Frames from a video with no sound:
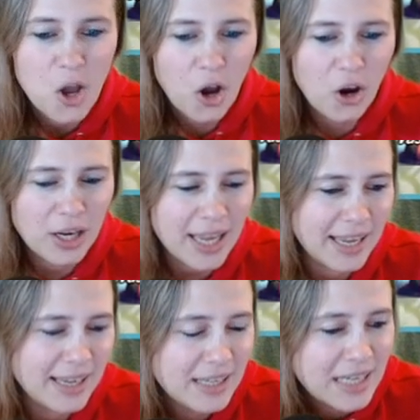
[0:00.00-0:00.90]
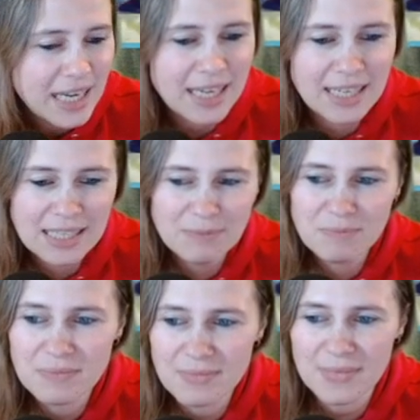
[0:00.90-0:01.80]
Okay. Ähm,
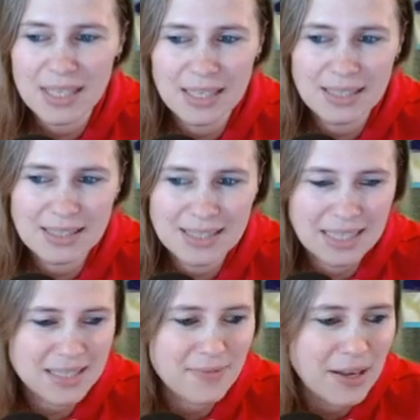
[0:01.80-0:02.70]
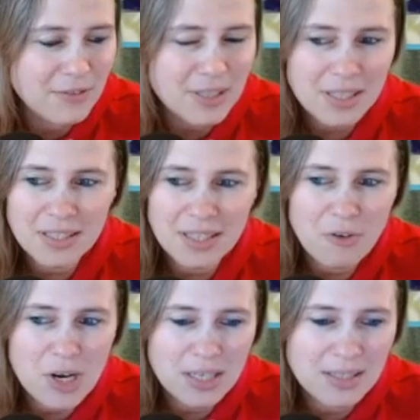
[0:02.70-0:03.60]
der hat 200
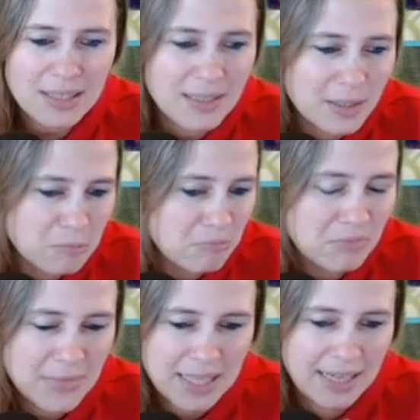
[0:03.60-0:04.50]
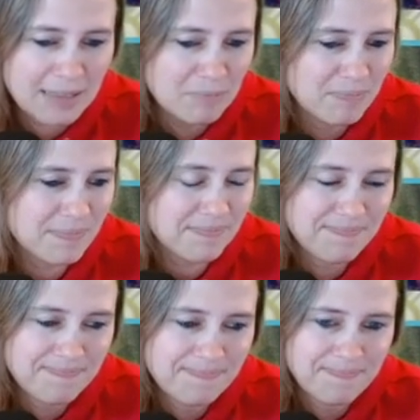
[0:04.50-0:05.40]
gedauert. Ähm, ja.
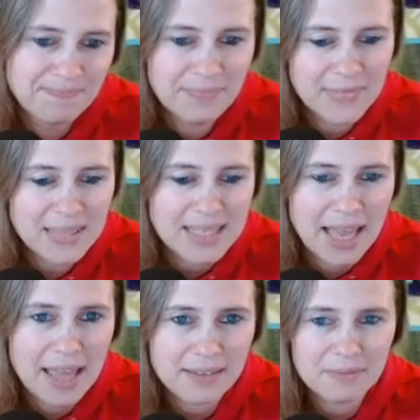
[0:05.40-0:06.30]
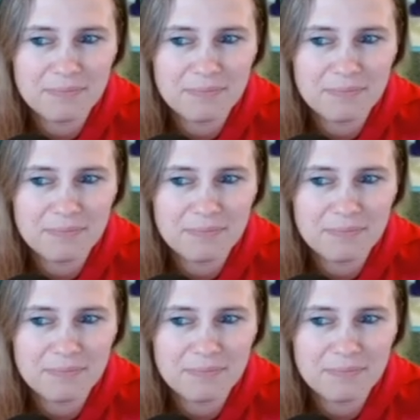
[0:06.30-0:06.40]
Hm. Sad.